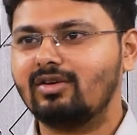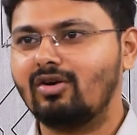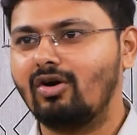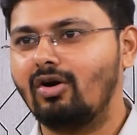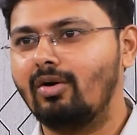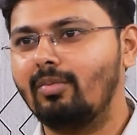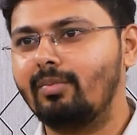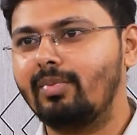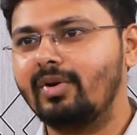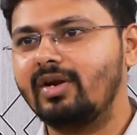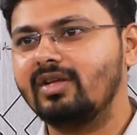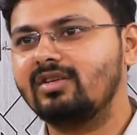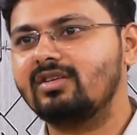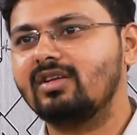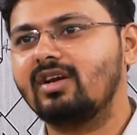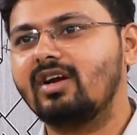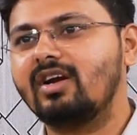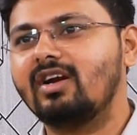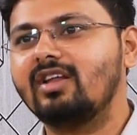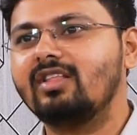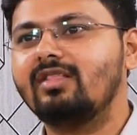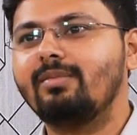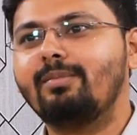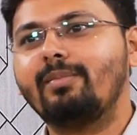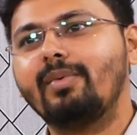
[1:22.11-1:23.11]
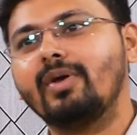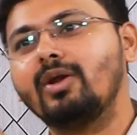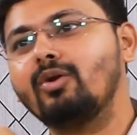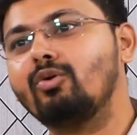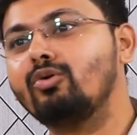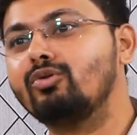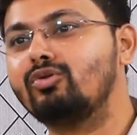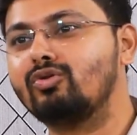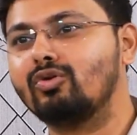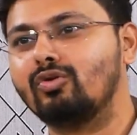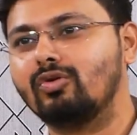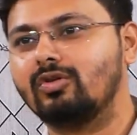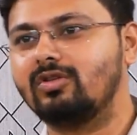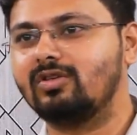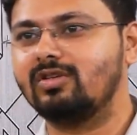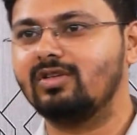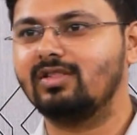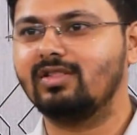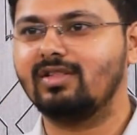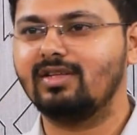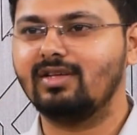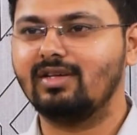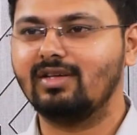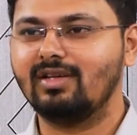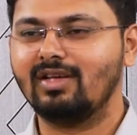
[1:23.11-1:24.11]
కాంపిటీషన్ అనేది పెరుగుతూ
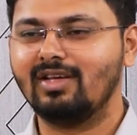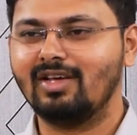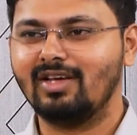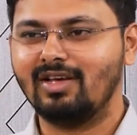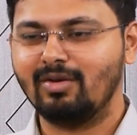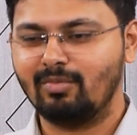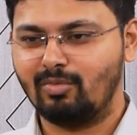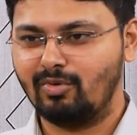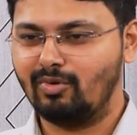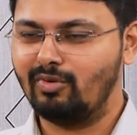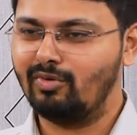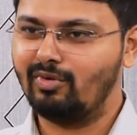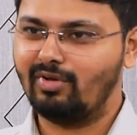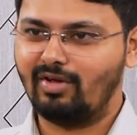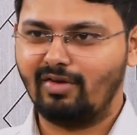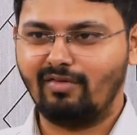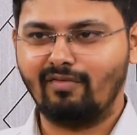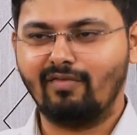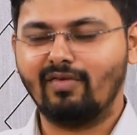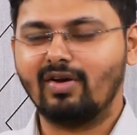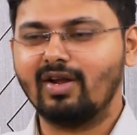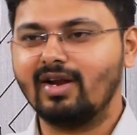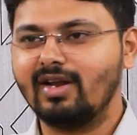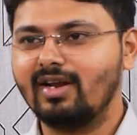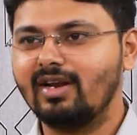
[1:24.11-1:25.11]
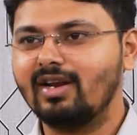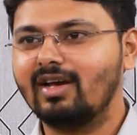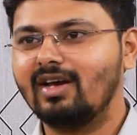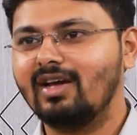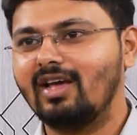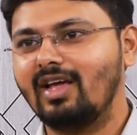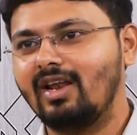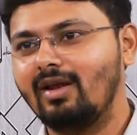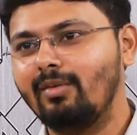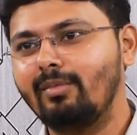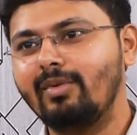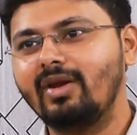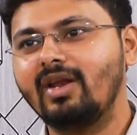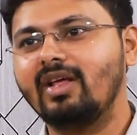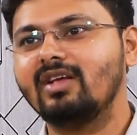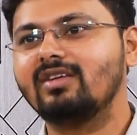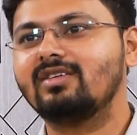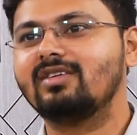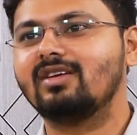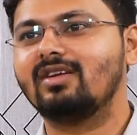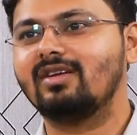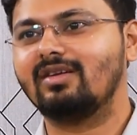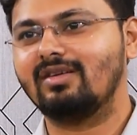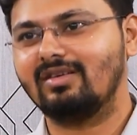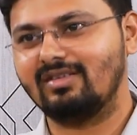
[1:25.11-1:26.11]
వచ్చింది ఇప్పుడు ఎవరైనా
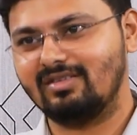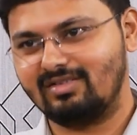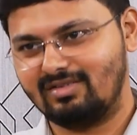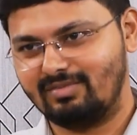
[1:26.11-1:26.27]
ఎలిమినేషన్